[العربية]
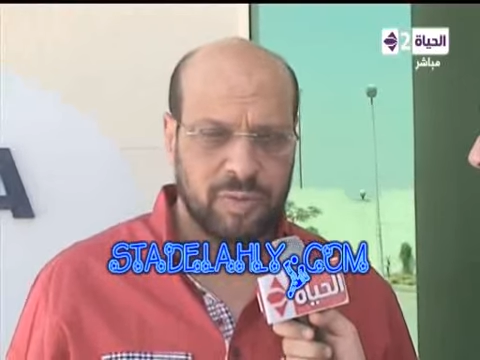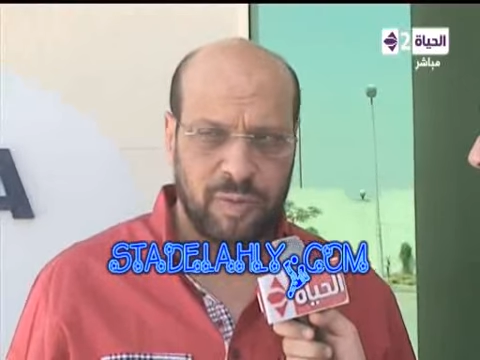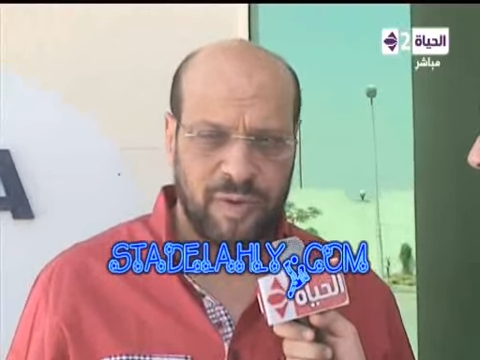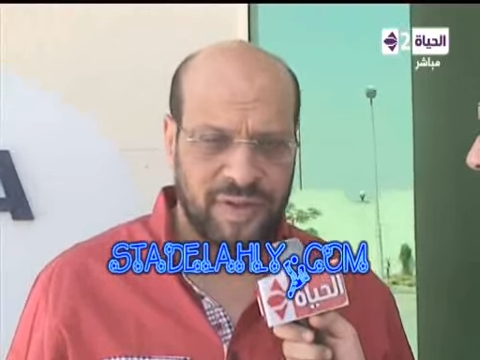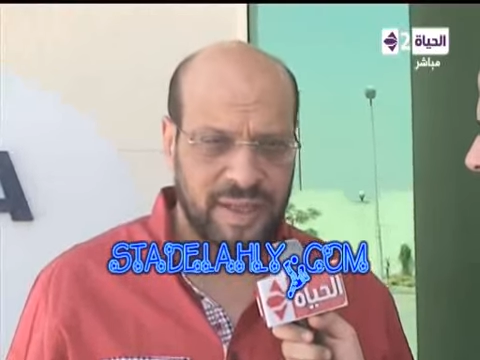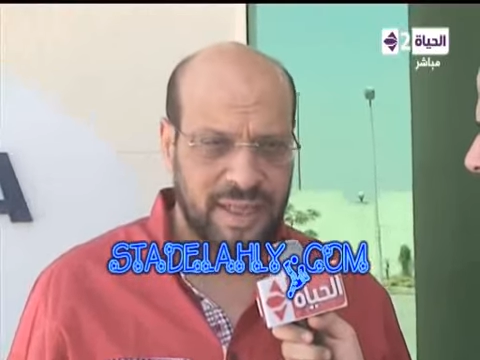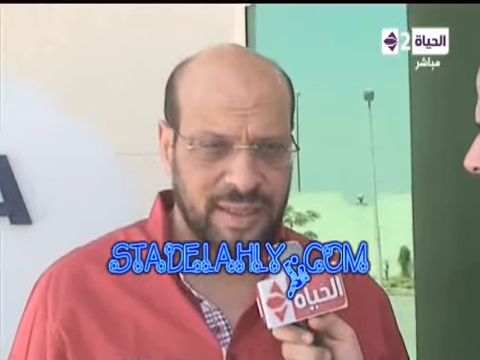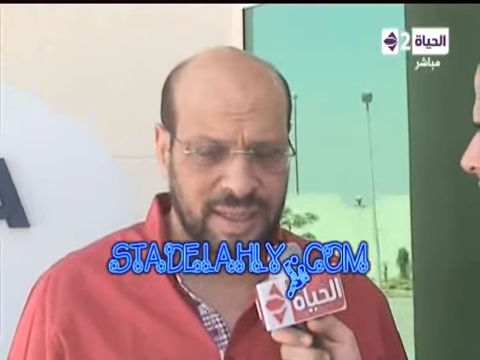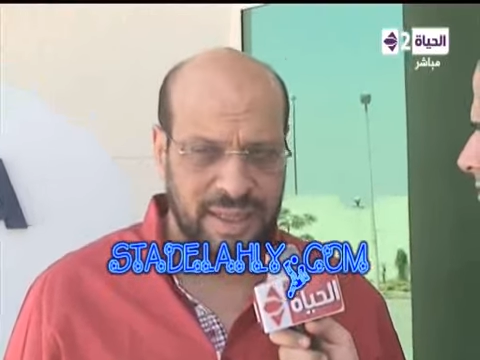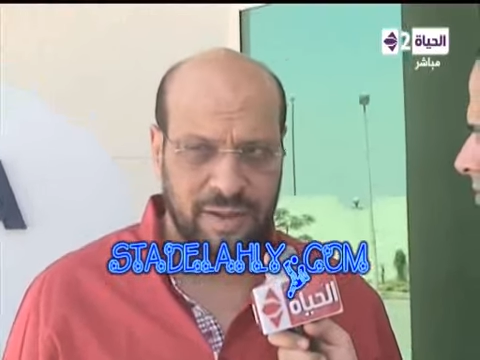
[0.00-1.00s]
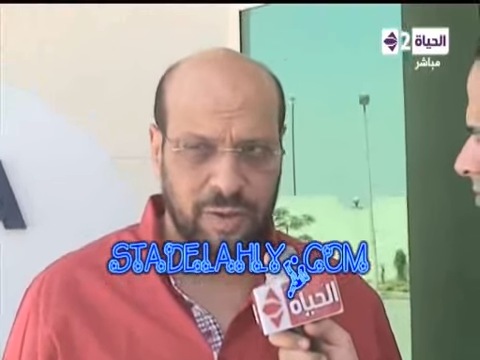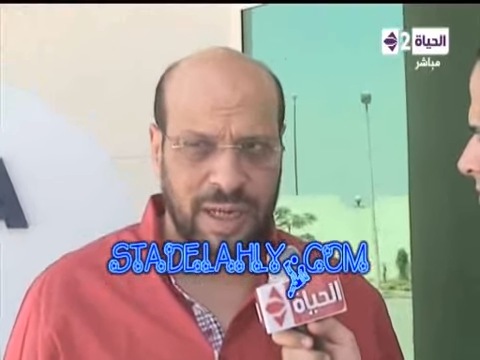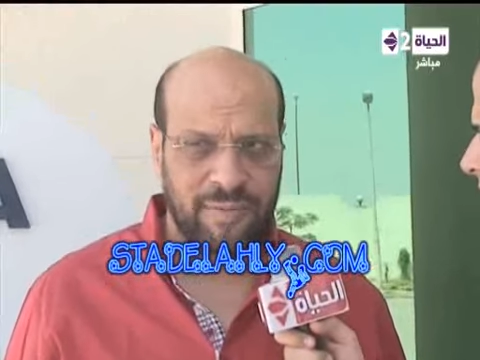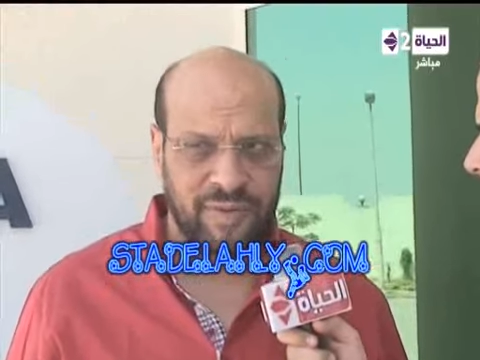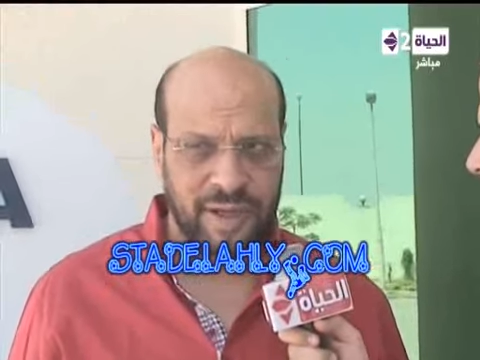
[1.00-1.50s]
وموافقه اتحاد الغين انه
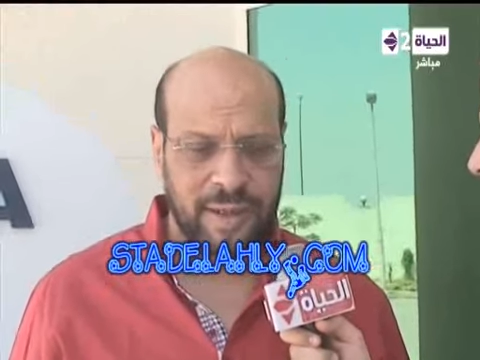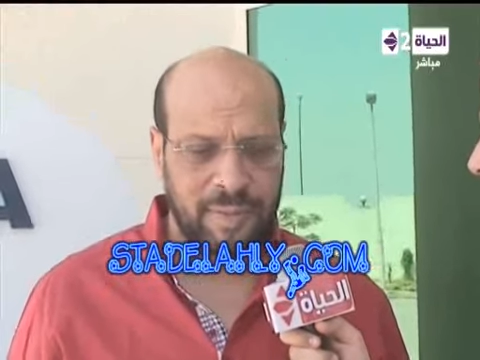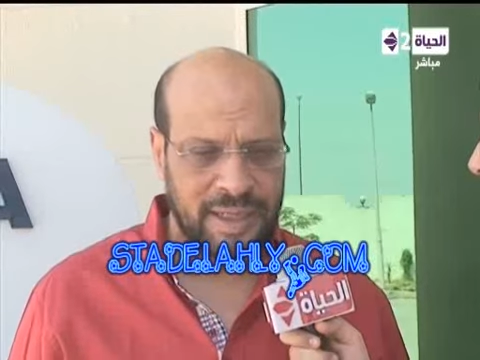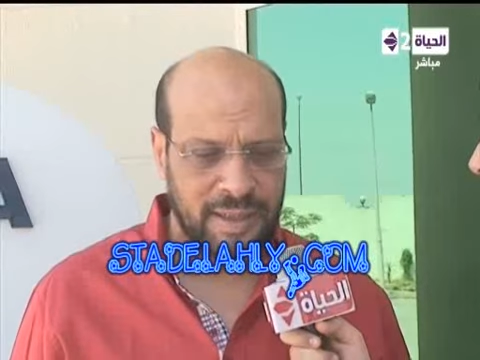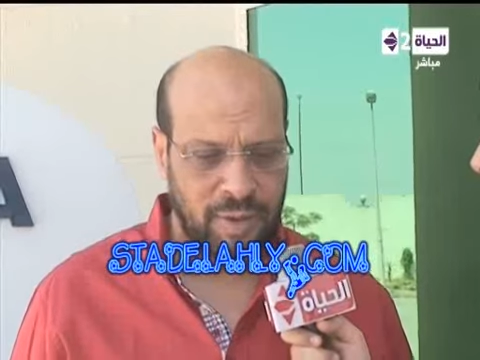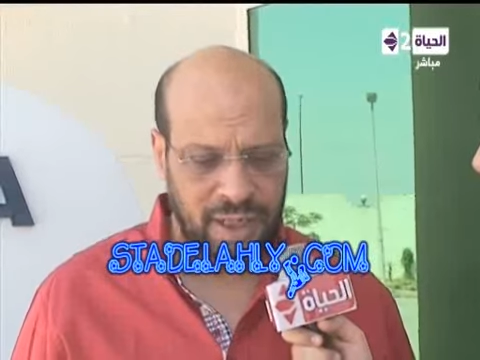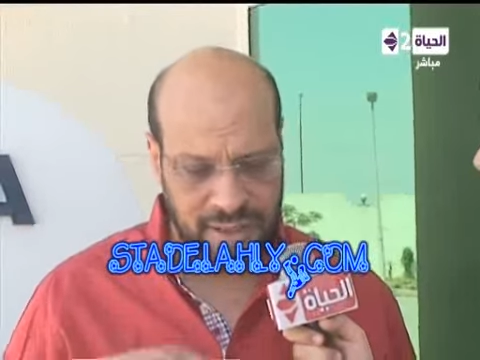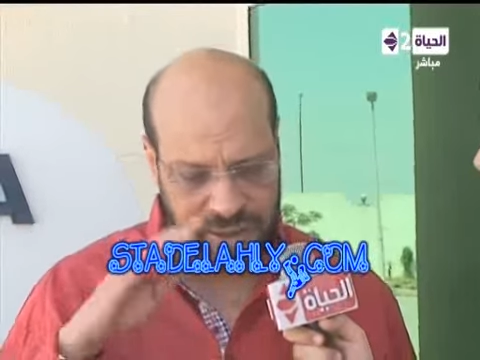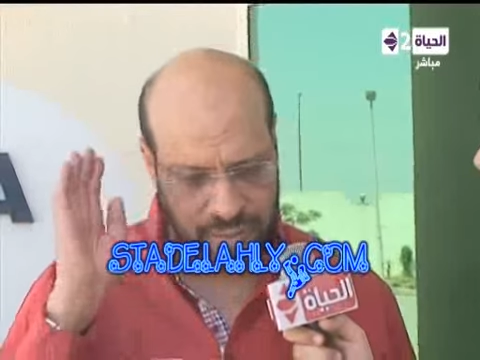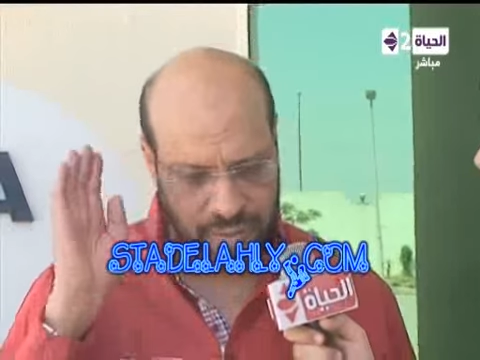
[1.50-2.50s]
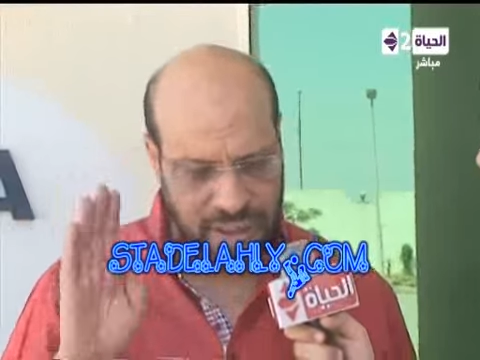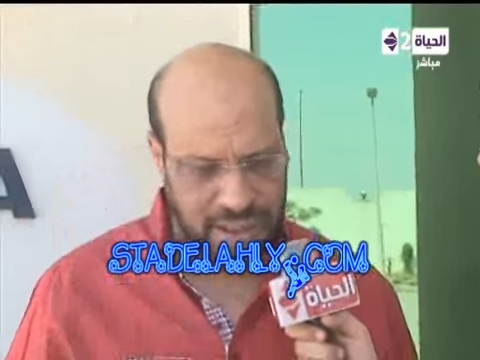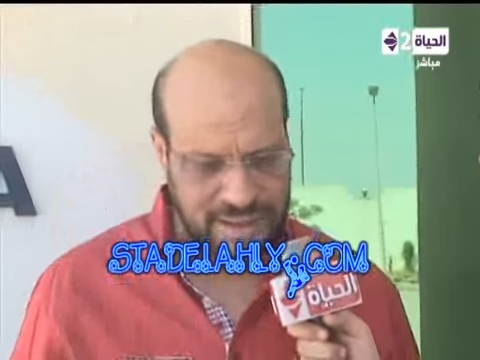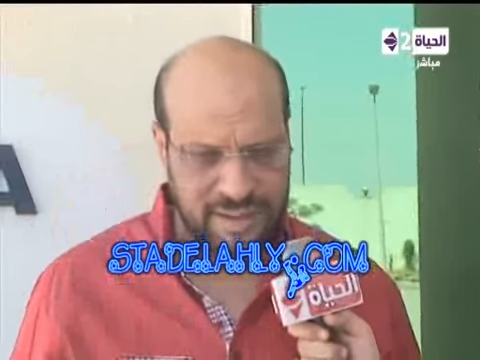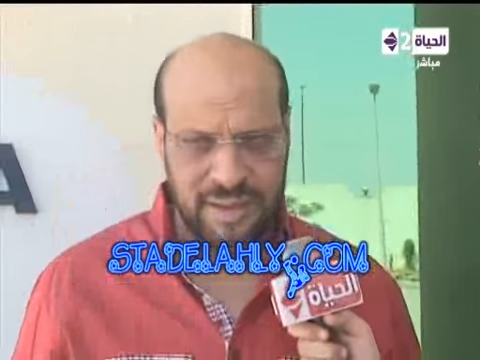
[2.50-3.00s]
يلعب في غير الميعاد المحدد اللي هو
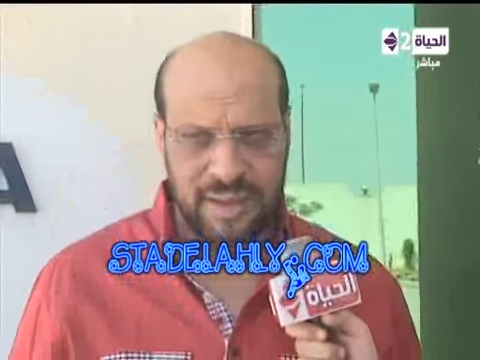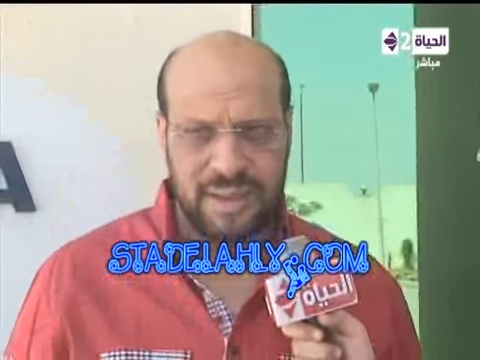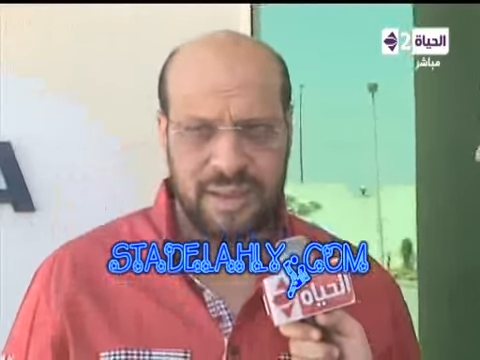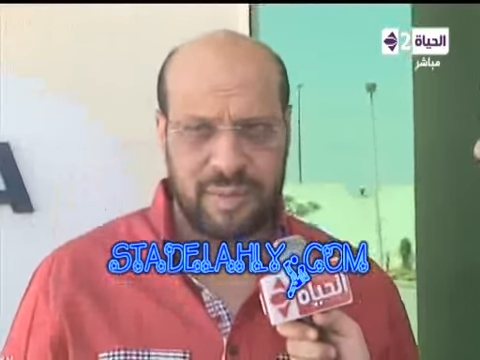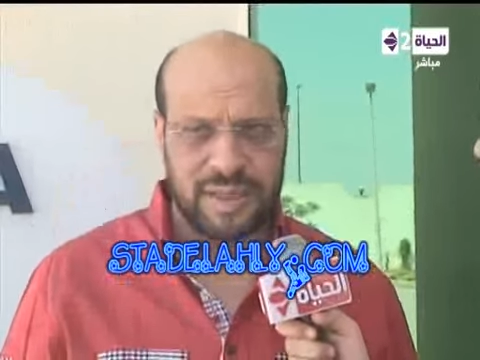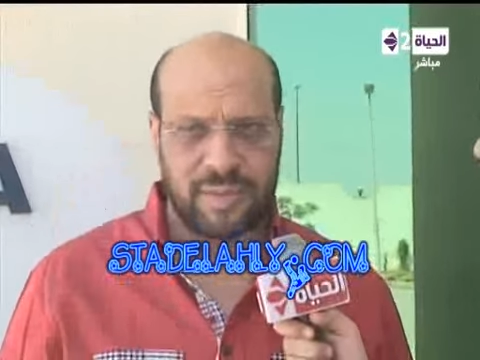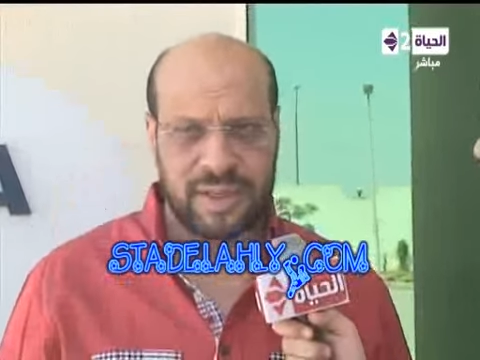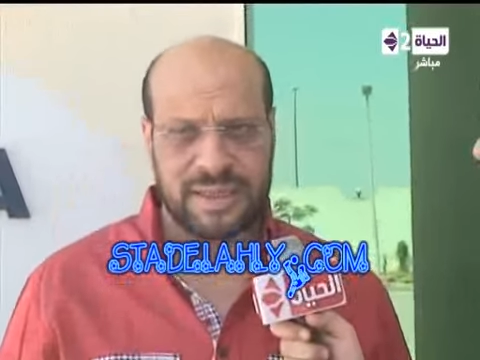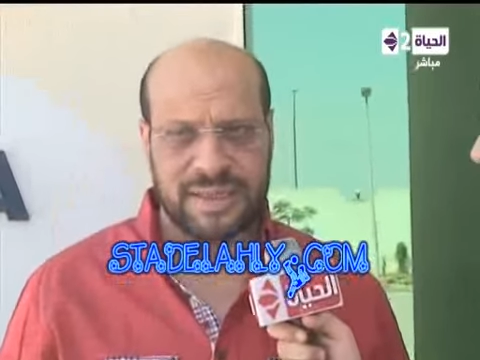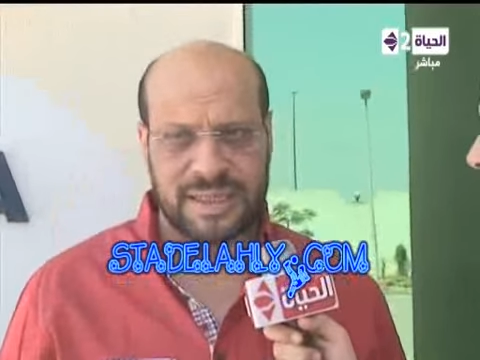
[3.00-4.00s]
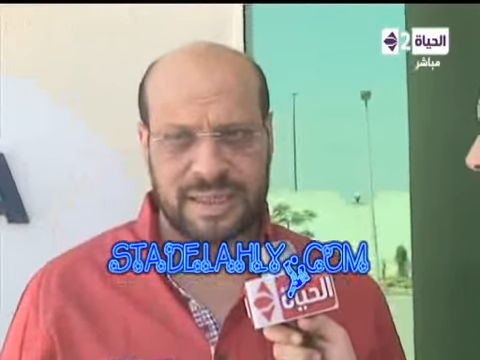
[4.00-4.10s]
العصر بعد المحادثه